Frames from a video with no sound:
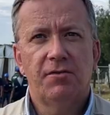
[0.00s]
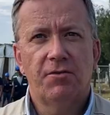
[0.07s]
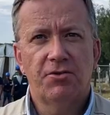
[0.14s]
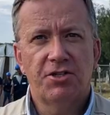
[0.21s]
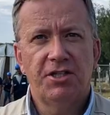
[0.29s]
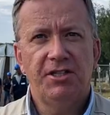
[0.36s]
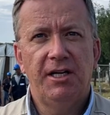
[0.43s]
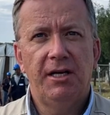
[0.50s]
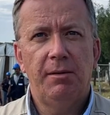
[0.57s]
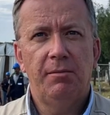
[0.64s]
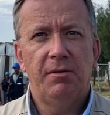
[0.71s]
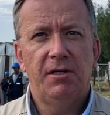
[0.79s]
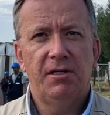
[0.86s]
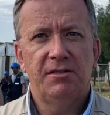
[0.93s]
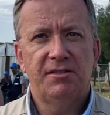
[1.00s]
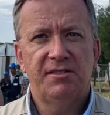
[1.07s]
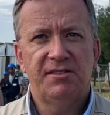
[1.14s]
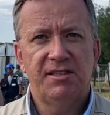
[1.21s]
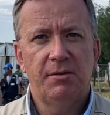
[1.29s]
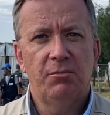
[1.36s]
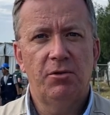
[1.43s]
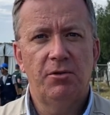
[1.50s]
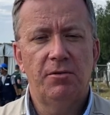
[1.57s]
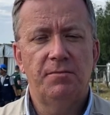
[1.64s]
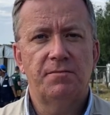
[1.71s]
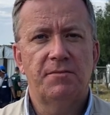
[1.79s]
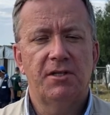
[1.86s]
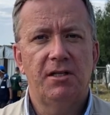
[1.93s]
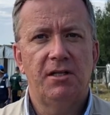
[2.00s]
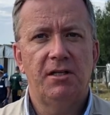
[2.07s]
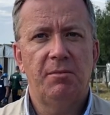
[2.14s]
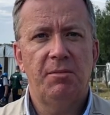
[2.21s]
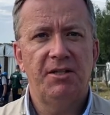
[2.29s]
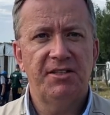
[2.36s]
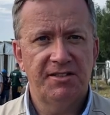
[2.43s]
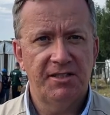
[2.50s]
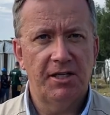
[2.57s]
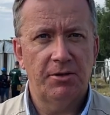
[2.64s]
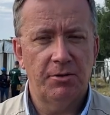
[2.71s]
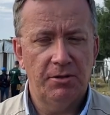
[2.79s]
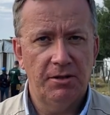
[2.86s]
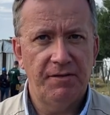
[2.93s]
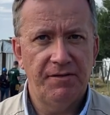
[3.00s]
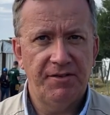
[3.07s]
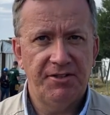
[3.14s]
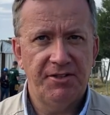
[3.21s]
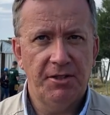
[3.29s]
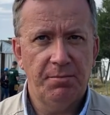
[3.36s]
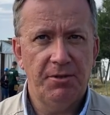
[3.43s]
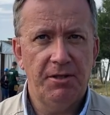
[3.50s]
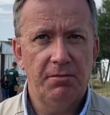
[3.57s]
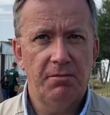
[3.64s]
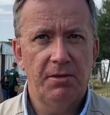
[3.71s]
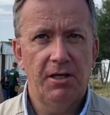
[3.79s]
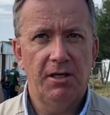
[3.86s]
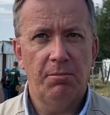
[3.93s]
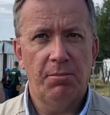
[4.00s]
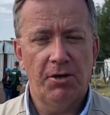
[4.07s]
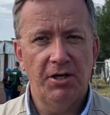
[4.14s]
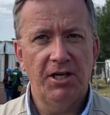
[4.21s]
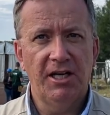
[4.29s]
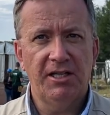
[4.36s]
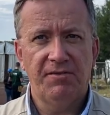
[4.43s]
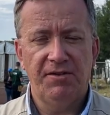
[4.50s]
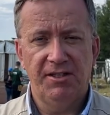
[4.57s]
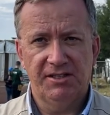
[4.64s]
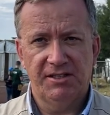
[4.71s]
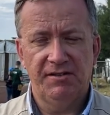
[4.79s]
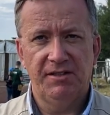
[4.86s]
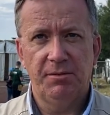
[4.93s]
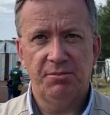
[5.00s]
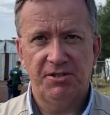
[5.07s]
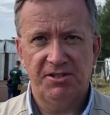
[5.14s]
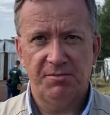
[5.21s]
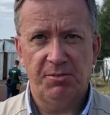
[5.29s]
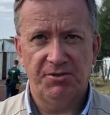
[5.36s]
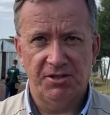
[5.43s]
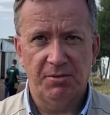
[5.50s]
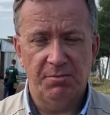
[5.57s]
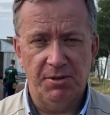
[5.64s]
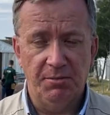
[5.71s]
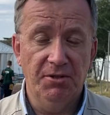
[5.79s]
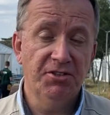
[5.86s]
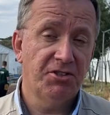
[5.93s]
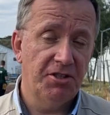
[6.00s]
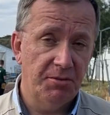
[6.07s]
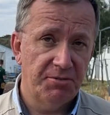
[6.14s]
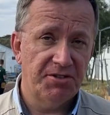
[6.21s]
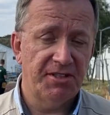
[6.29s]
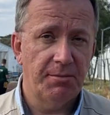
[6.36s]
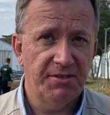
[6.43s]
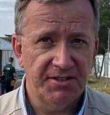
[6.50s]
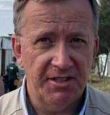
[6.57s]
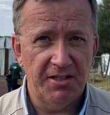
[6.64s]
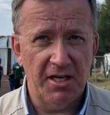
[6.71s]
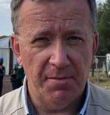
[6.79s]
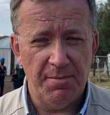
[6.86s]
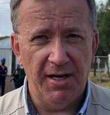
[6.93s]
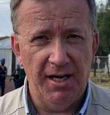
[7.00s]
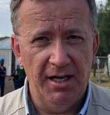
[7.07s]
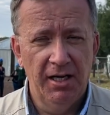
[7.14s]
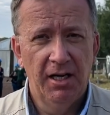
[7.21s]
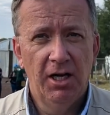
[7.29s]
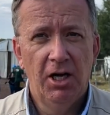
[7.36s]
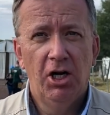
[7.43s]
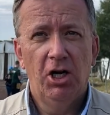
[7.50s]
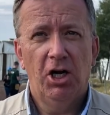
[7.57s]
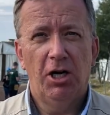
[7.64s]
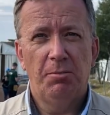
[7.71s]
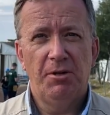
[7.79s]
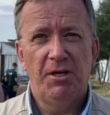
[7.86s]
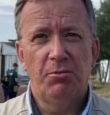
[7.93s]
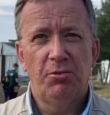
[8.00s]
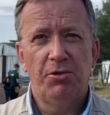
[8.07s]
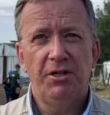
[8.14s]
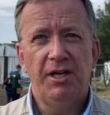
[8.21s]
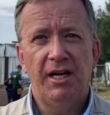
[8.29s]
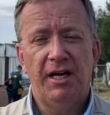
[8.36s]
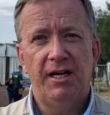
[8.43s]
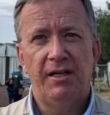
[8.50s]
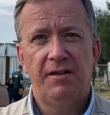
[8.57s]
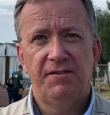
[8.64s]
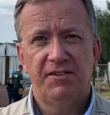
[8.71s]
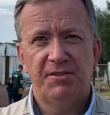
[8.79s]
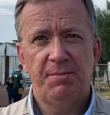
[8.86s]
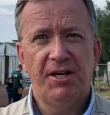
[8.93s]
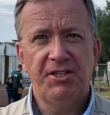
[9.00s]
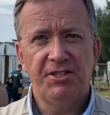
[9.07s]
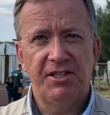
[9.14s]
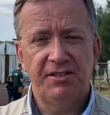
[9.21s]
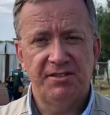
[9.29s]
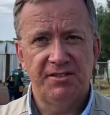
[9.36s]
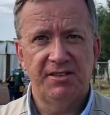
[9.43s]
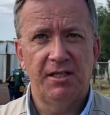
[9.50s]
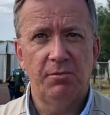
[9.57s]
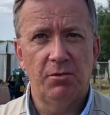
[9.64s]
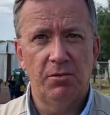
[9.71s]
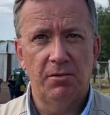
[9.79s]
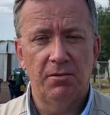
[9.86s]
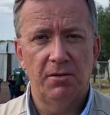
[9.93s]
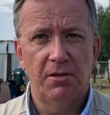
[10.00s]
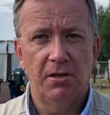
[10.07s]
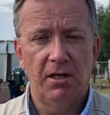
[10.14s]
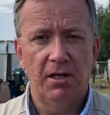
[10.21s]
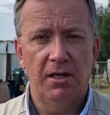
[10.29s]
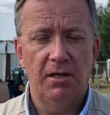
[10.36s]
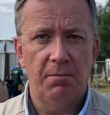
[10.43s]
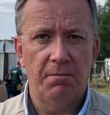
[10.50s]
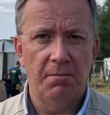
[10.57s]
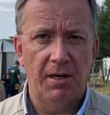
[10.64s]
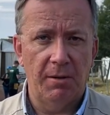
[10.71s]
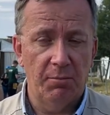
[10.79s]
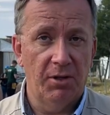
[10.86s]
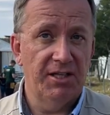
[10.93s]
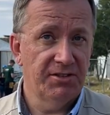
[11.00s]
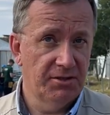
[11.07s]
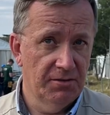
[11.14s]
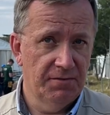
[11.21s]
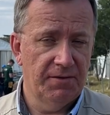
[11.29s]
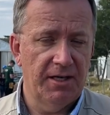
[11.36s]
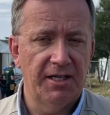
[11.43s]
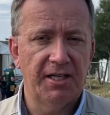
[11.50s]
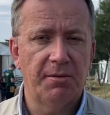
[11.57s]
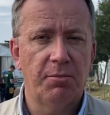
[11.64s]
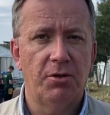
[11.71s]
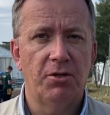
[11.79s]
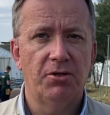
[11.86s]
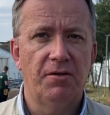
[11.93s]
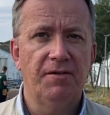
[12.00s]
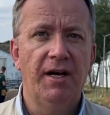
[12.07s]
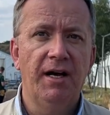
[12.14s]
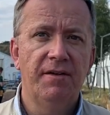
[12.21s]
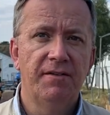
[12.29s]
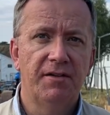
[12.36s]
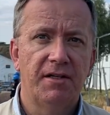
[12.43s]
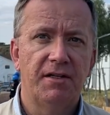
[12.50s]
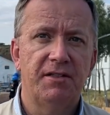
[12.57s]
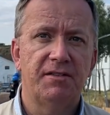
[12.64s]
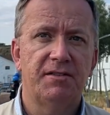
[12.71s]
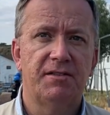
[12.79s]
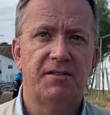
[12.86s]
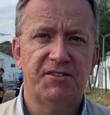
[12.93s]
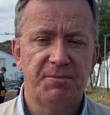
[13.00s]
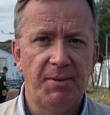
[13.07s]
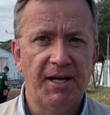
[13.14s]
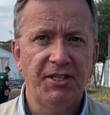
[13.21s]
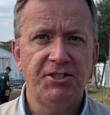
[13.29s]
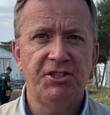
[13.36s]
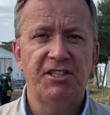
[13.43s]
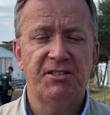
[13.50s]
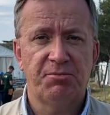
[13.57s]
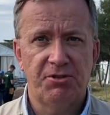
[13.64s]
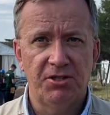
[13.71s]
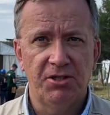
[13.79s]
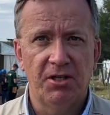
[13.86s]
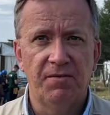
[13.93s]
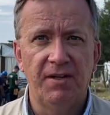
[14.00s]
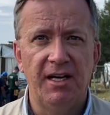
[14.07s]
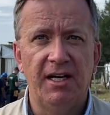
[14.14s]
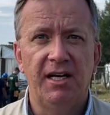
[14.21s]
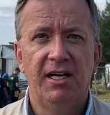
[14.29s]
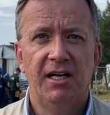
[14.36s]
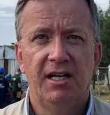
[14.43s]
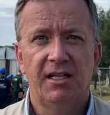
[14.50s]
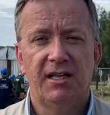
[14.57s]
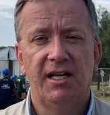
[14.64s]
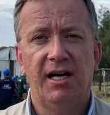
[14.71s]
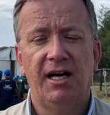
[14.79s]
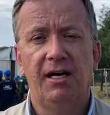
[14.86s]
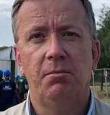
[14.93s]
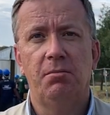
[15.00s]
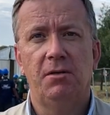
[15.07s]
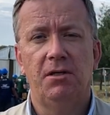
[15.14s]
tworzenie systemu e, medycyny ratunkowej w Etiopii. Projekt finansowany przez Polską Pomoc, czyli przez MZRP, obejmuje wsparcie systemu e, ambulansów, kartek pogotowia, e, wsparcie sprzętowe dla